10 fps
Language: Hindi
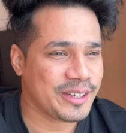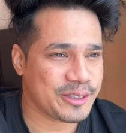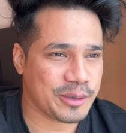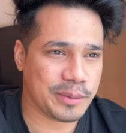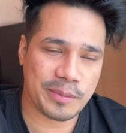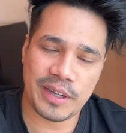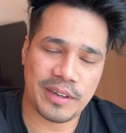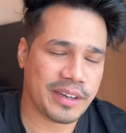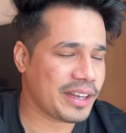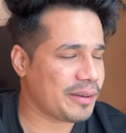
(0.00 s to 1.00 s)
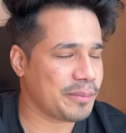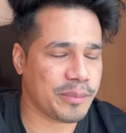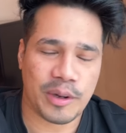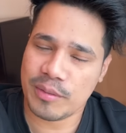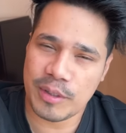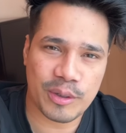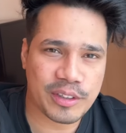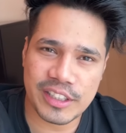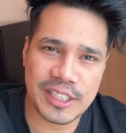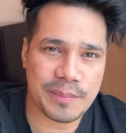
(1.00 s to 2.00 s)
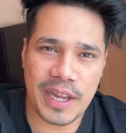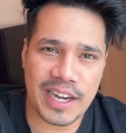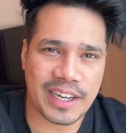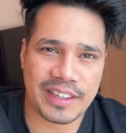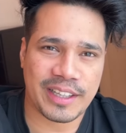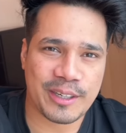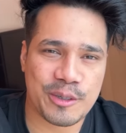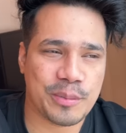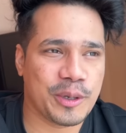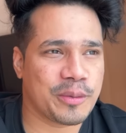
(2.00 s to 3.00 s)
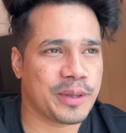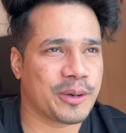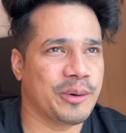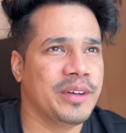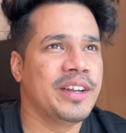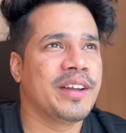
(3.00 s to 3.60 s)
जो भी मेरे लाइक बहुत मेरे को दिल से प्यार करते हैं ना जो भी लोग मेरे को